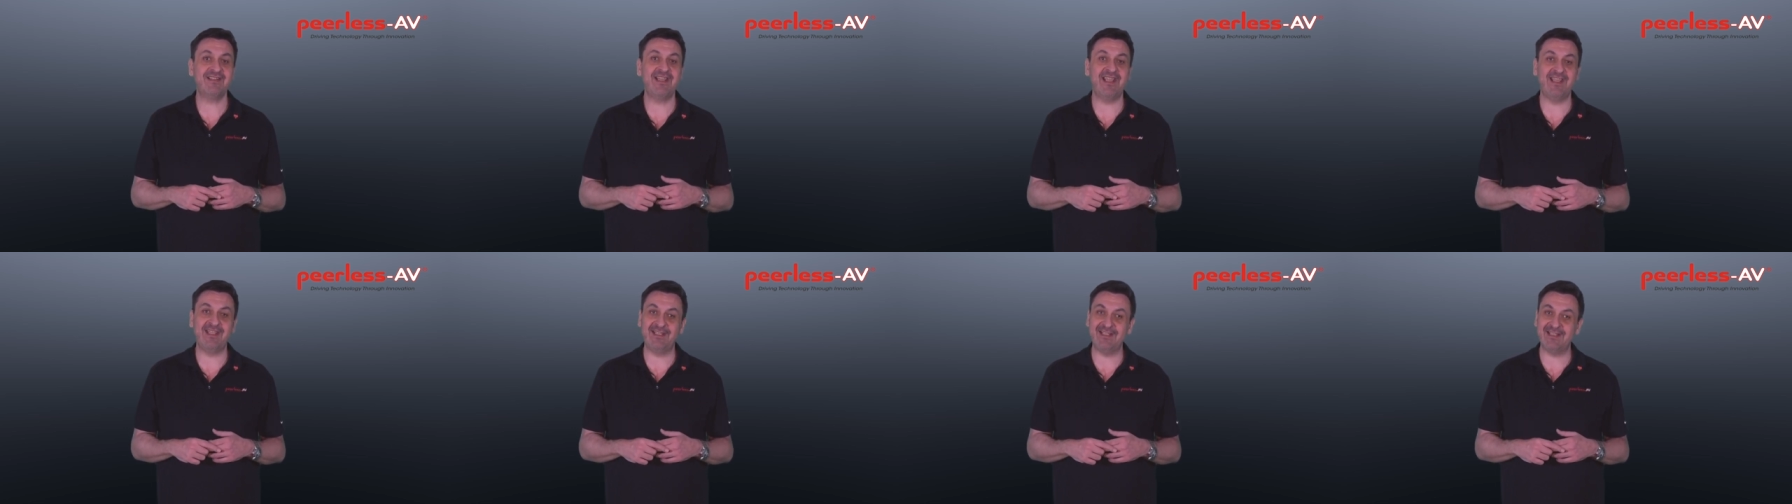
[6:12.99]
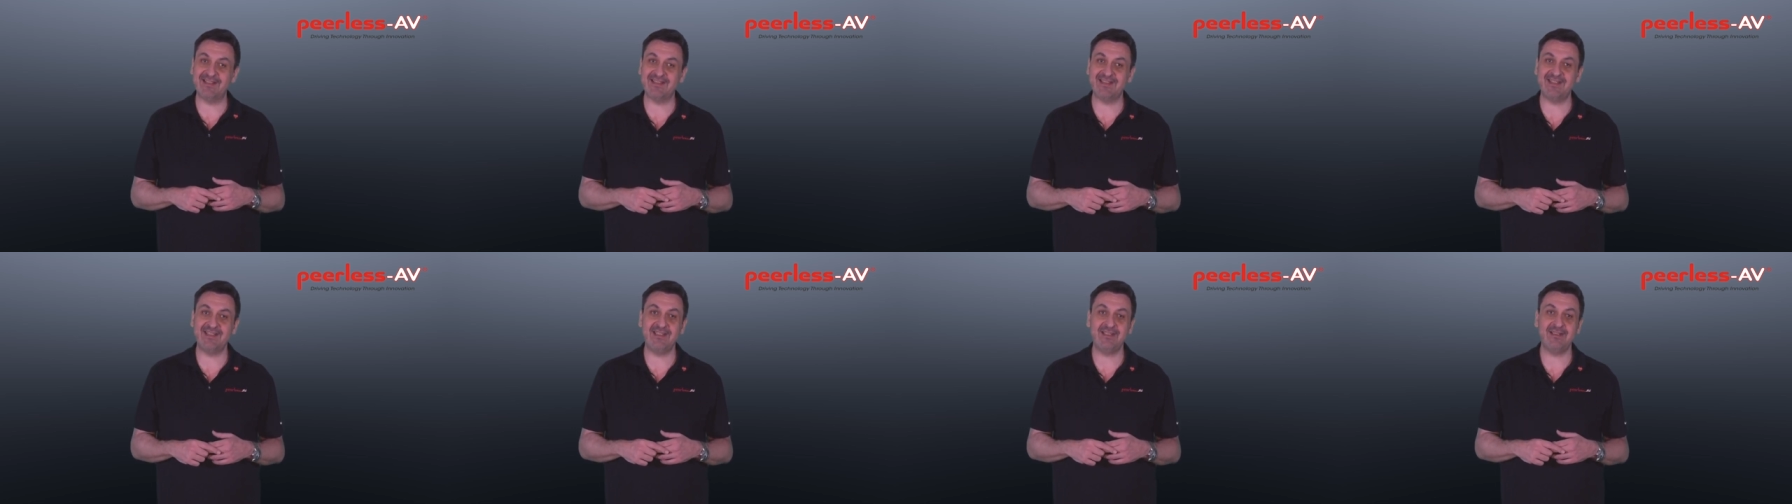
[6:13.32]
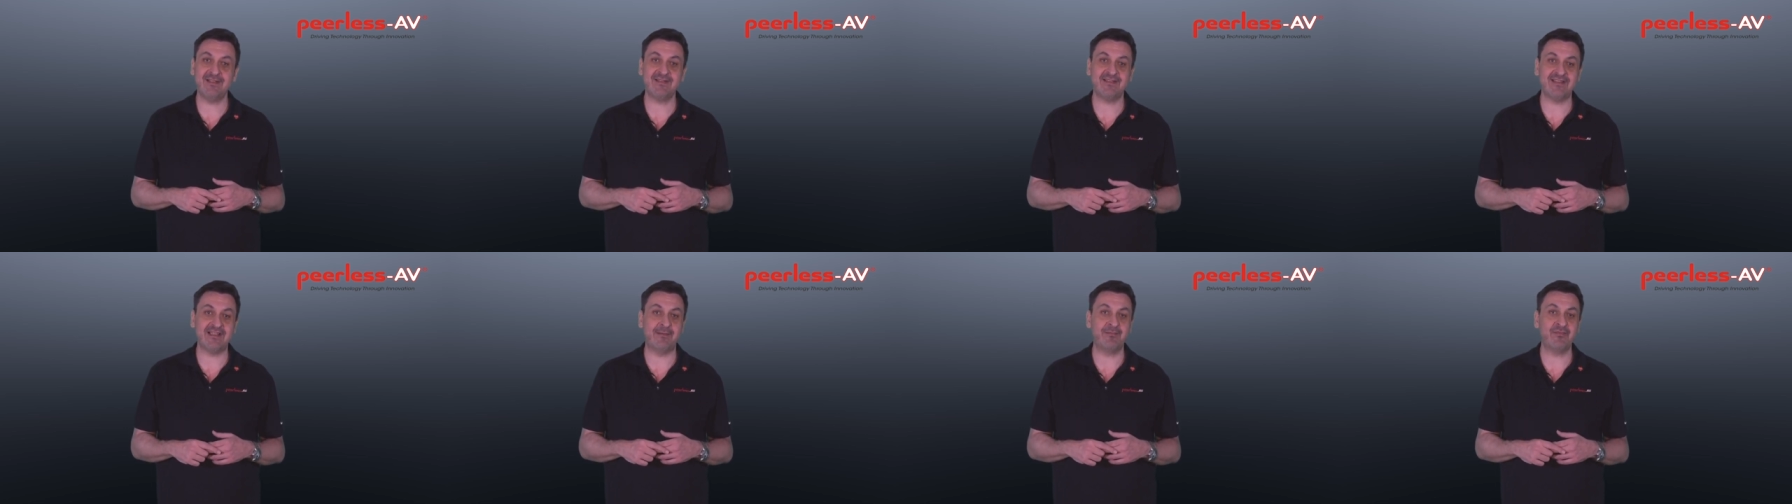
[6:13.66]
NEC,
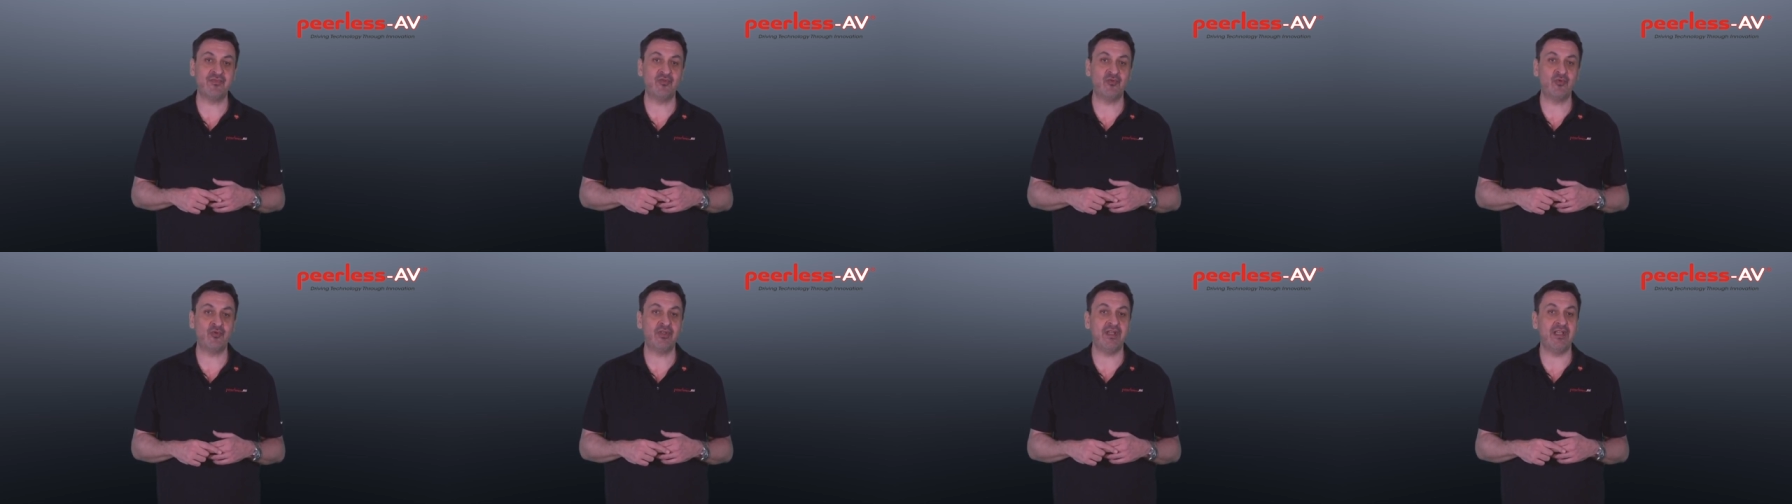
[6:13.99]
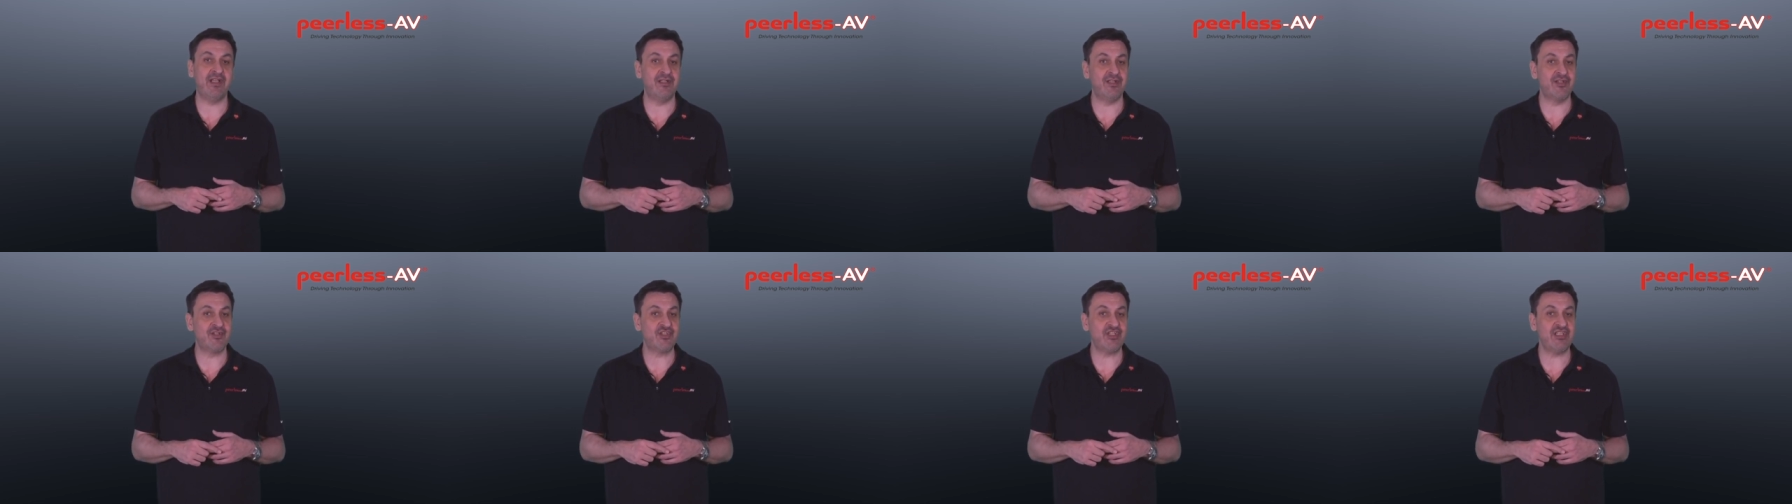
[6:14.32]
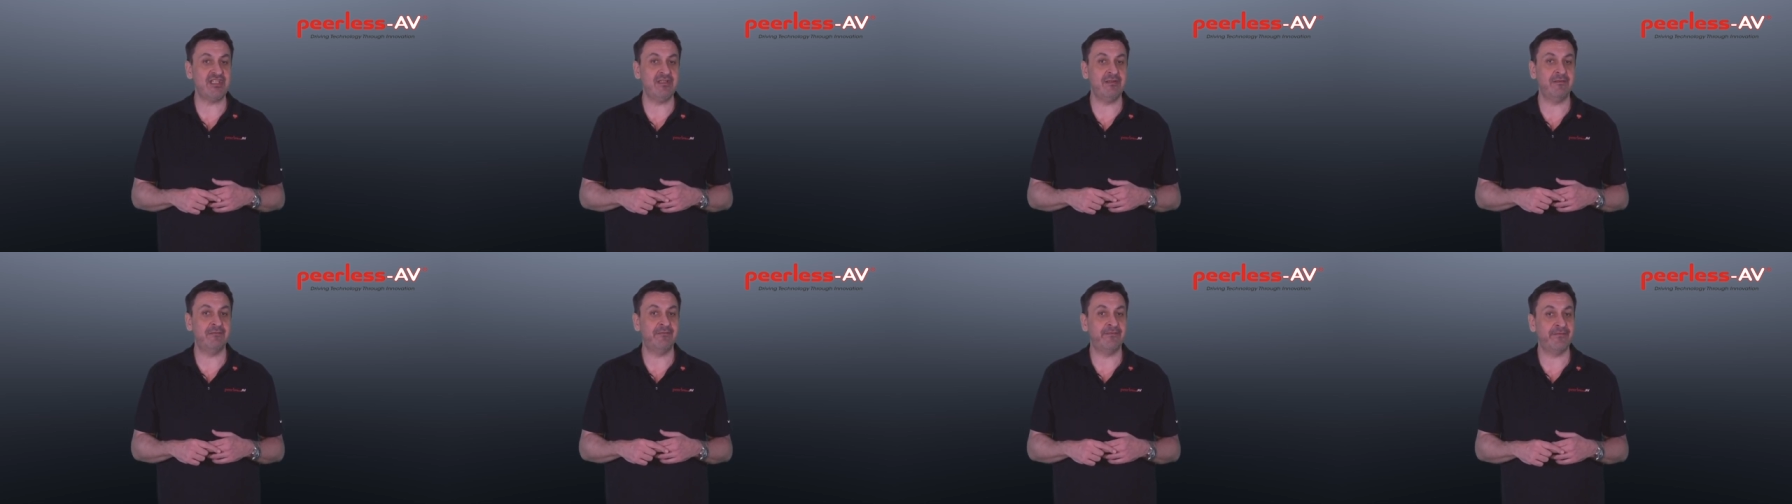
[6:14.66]
Samsung,
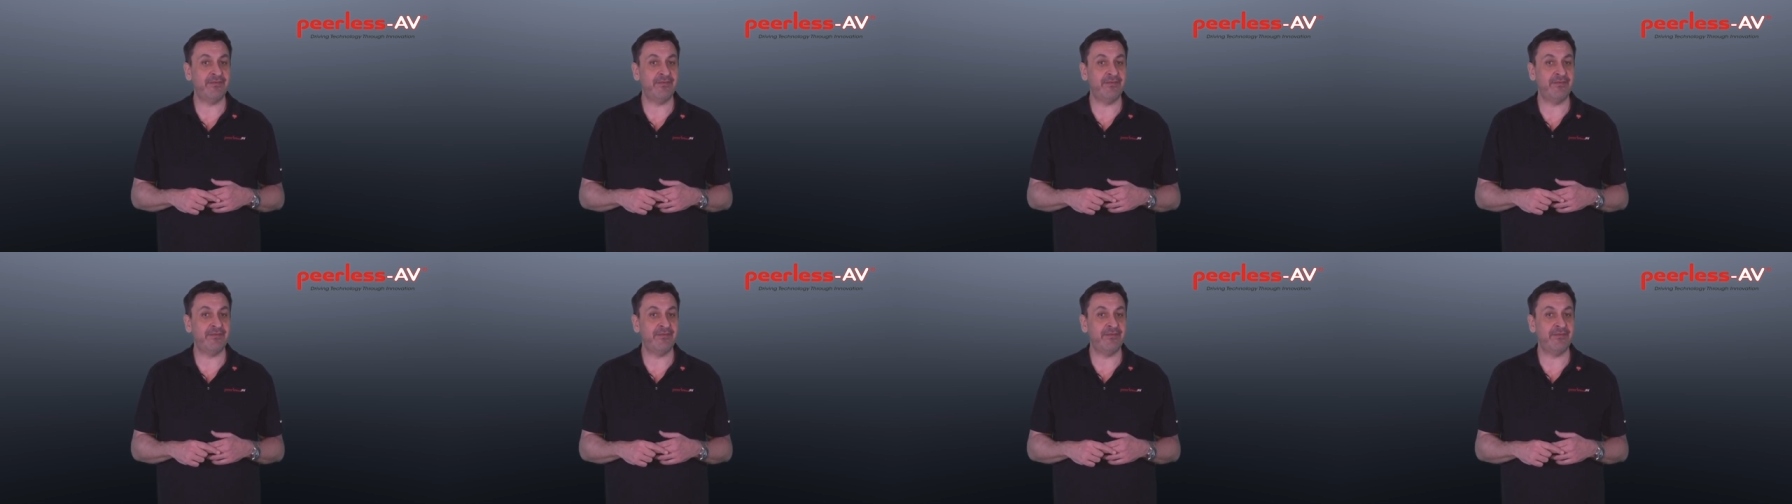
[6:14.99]
LG,